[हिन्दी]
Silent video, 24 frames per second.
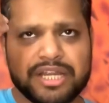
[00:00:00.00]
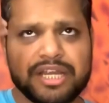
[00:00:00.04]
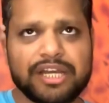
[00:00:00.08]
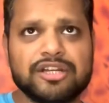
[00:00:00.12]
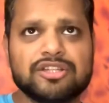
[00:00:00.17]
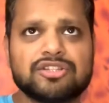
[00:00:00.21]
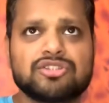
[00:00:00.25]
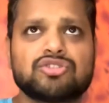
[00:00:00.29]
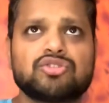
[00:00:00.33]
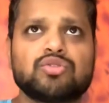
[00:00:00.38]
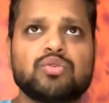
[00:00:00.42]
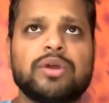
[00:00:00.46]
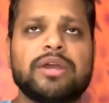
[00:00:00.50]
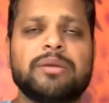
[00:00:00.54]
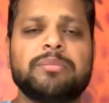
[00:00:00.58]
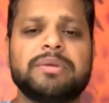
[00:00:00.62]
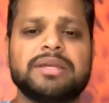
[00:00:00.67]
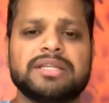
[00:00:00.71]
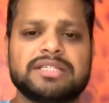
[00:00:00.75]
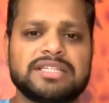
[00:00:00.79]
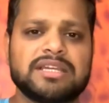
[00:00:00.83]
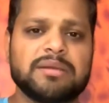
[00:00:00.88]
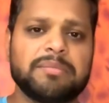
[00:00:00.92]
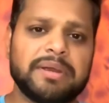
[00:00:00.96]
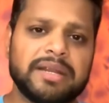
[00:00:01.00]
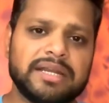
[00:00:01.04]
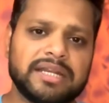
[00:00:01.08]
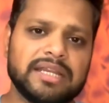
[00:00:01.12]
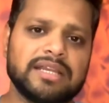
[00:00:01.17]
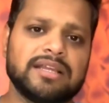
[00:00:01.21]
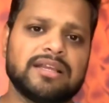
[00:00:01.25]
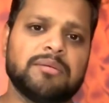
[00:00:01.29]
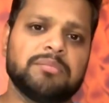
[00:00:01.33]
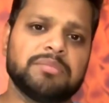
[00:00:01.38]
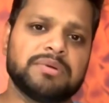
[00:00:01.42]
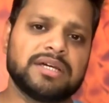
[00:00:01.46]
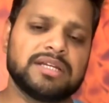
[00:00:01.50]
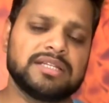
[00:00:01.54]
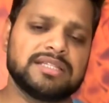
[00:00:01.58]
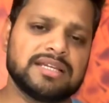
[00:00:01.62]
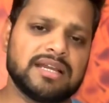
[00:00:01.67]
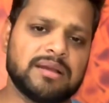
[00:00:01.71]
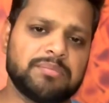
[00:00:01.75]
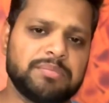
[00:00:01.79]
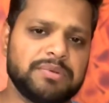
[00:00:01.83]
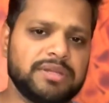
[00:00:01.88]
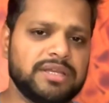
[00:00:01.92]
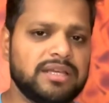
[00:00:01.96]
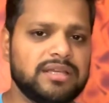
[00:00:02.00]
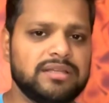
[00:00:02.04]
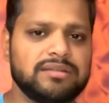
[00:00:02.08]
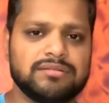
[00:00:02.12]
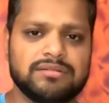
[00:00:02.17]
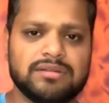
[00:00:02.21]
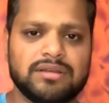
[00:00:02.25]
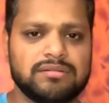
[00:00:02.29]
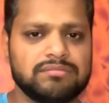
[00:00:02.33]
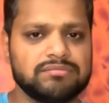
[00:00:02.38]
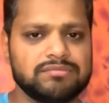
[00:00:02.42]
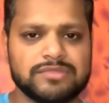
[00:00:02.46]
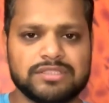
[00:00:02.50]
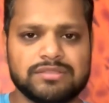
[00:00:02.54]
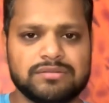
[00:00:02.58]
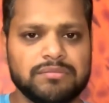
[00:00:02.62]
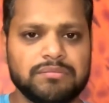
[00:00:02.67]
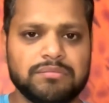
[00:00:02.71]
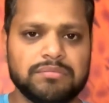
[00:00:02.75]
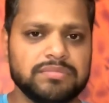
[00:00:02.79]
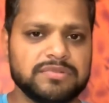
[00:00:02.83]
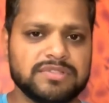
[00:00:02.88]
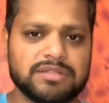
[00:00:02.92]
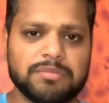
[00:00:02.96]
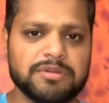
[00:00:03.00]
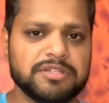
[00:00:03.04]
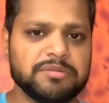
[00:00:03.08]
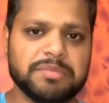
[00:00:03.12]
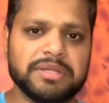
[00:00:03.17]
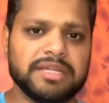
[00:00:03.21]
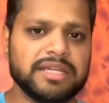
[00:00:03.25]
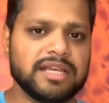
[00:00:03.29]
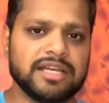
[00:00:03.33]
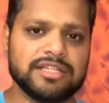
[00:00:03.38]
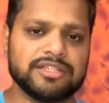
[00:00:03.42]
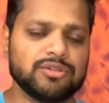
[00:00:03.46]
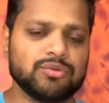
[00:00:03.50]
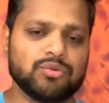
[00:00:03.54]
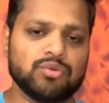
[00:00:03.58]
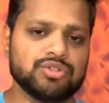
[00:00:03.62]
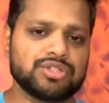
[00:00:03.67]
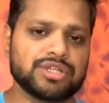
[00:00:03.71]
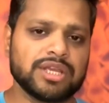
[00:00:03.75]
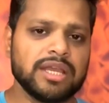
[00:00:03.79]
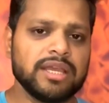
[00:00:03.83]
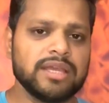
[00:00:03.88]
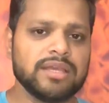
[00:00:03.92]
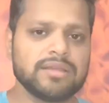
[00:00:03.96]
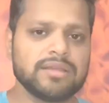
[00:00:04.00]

डेढ़ सौ एम की बैटरी कम कर दिया आपने समझ में नहीं आती कुछ